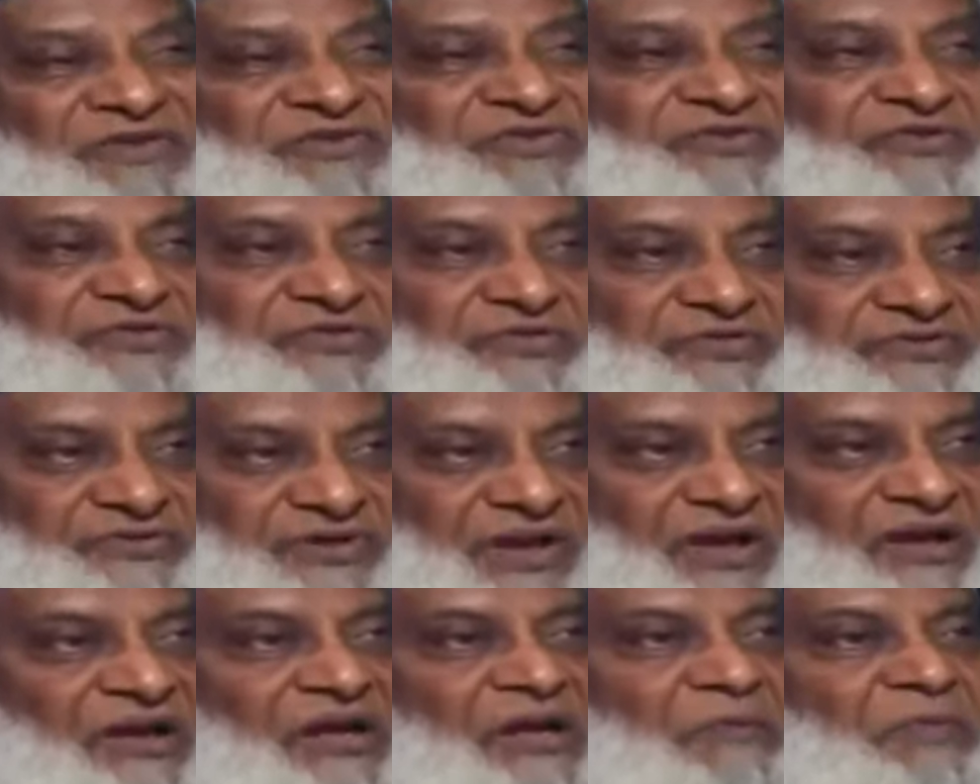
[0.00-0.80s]
वस्त
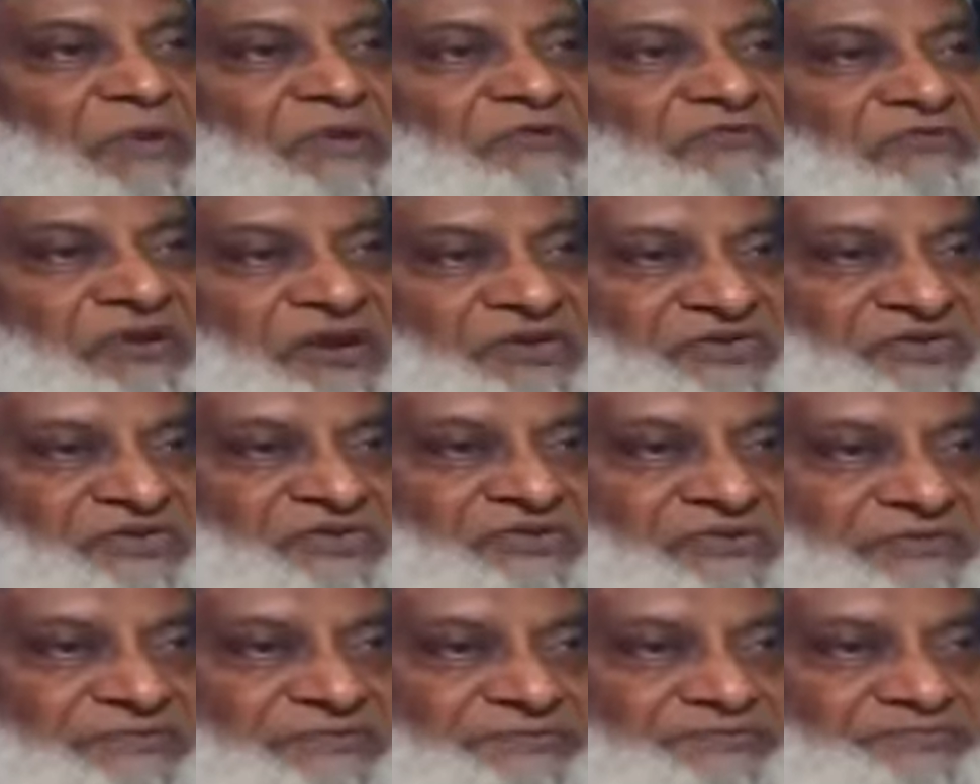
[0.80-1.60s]
तकरीबन
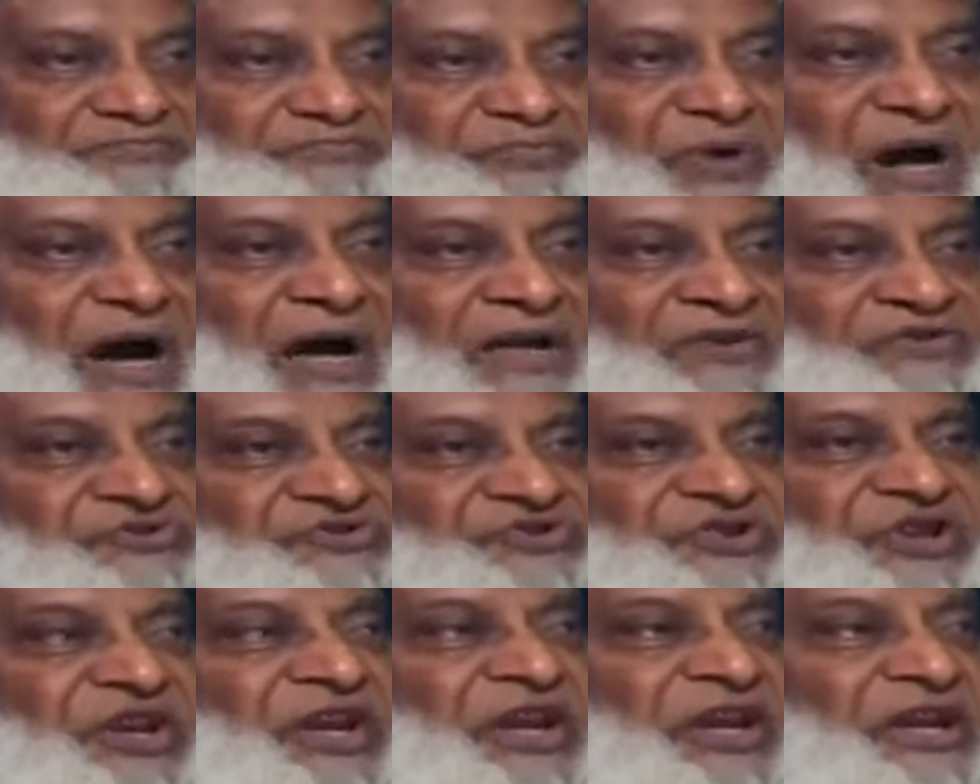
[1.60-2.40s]
वस्त
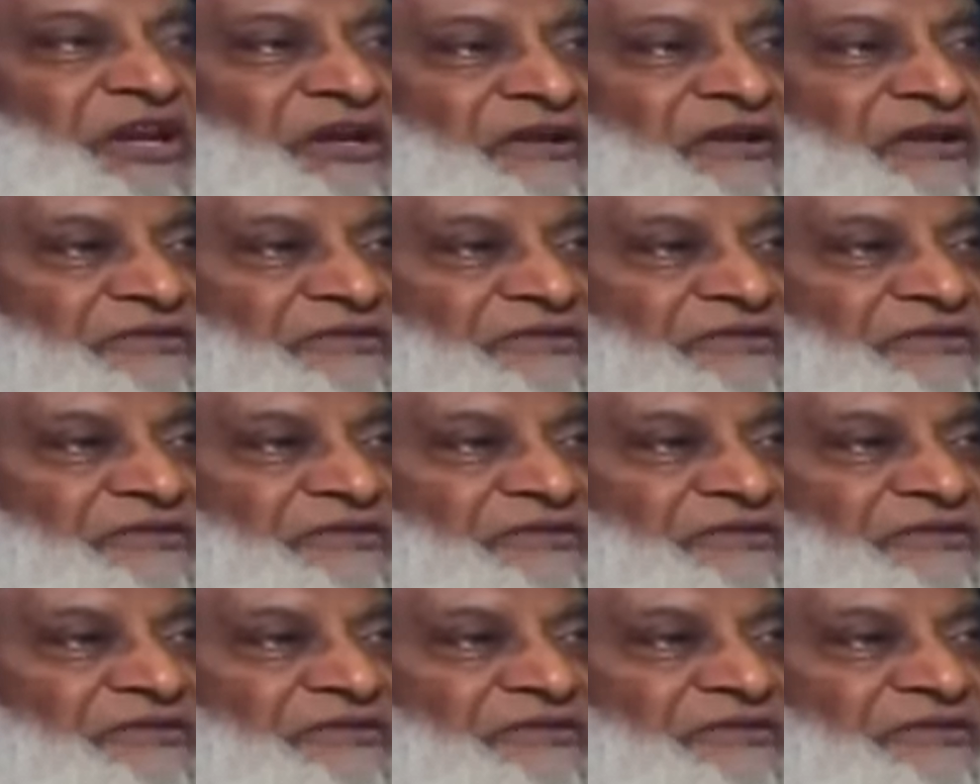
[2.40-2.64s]
पाँच छः